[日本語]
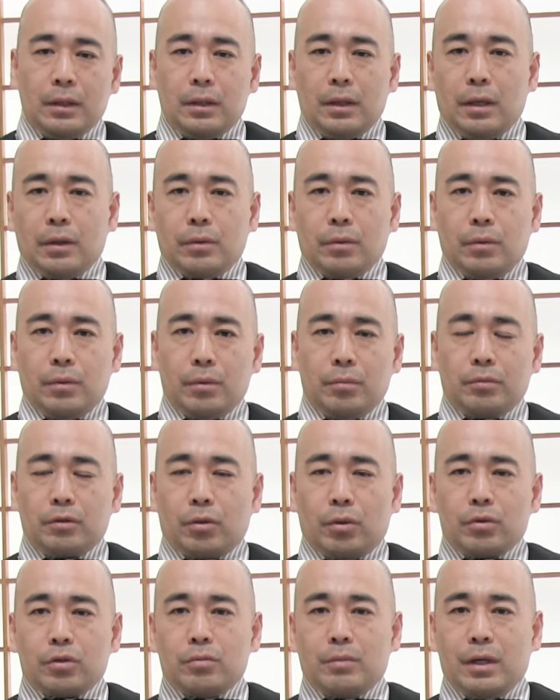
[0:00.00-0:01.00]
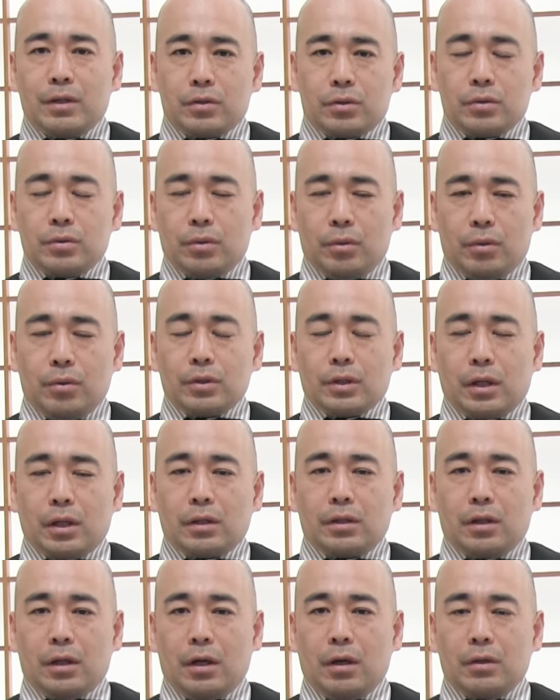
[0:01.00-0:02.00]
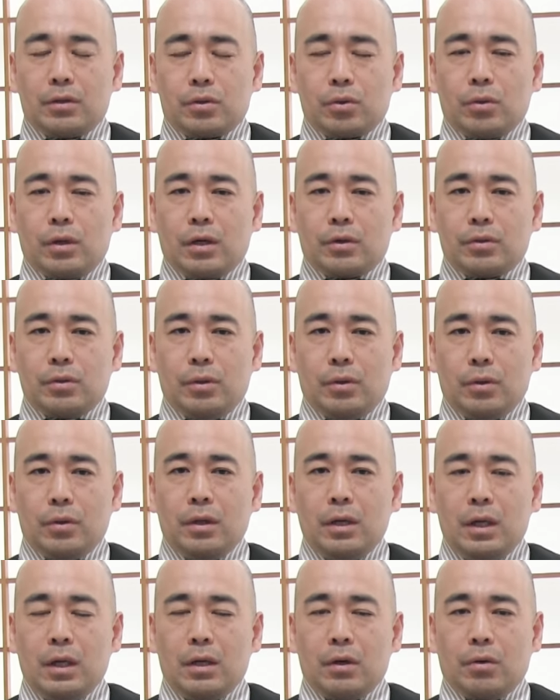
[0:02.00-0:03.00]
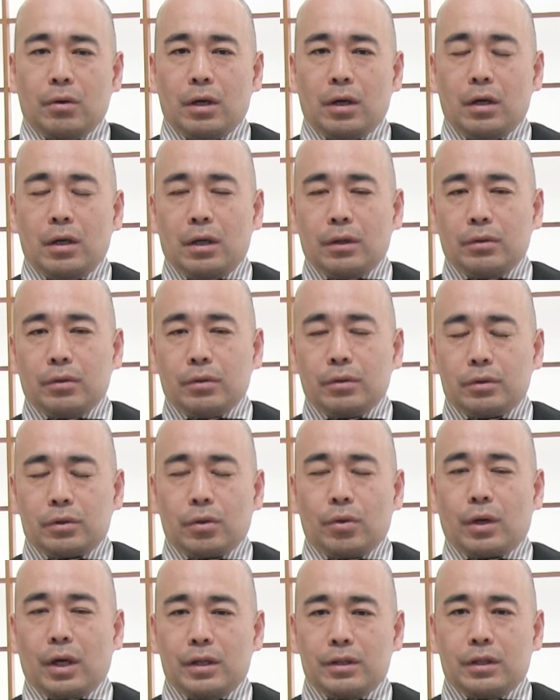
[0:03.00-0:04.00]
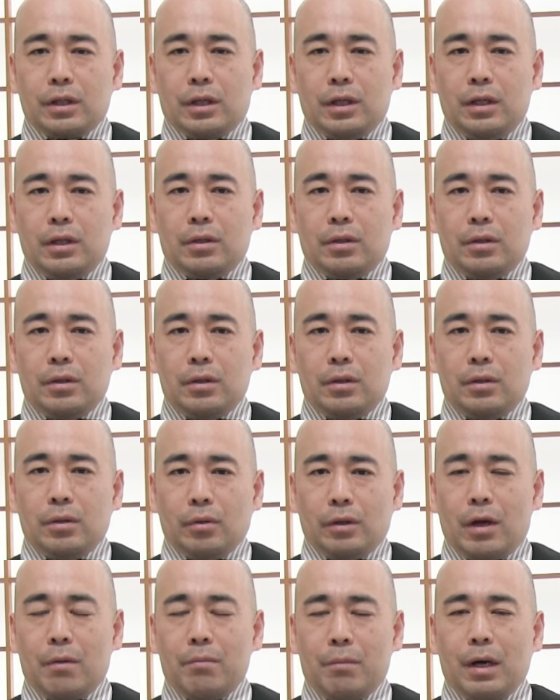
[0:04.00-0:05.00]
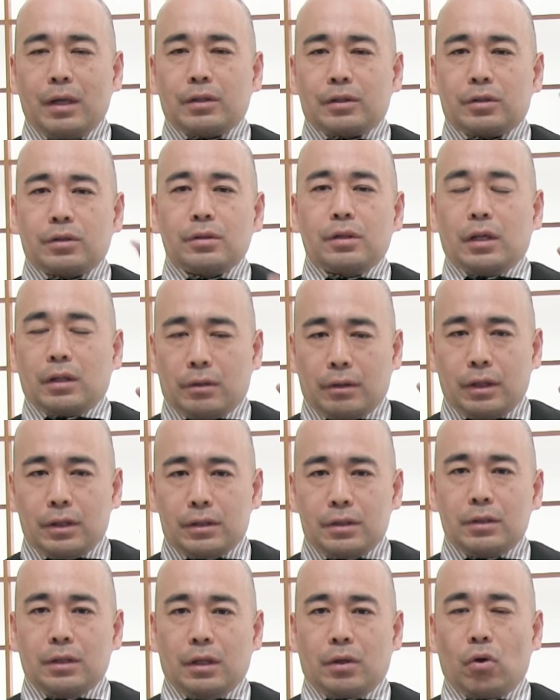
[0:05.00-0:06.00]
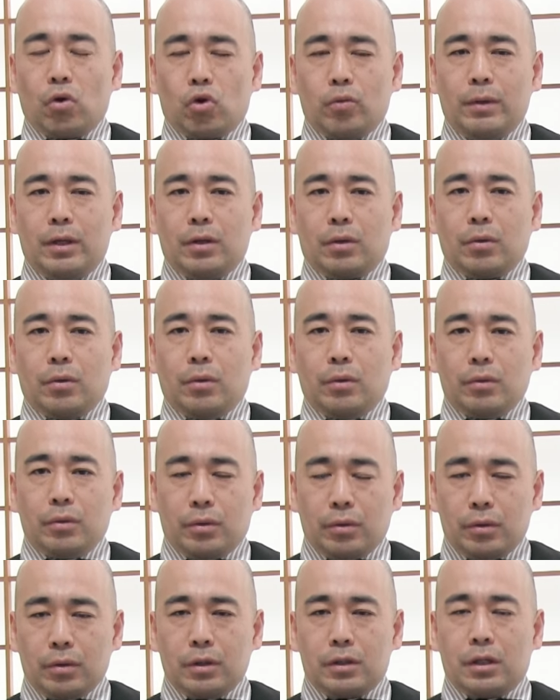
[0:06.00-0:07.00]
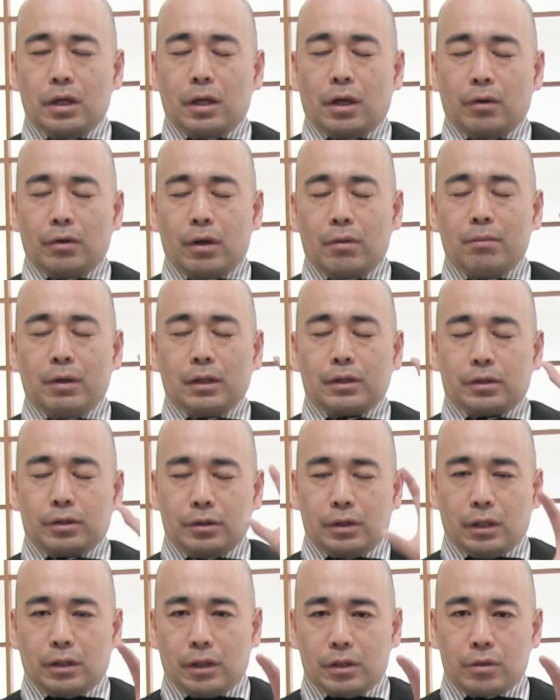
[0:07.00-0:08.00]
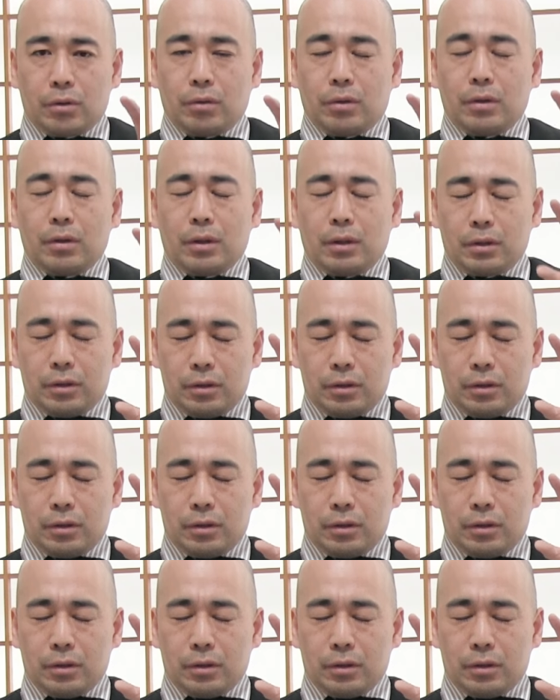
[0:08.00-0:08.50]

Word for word: あの、当時満州の王者だった張学良、これはあの、蒋介石のナンバー2だったわけですね。国民党の政権のナンバー2だった張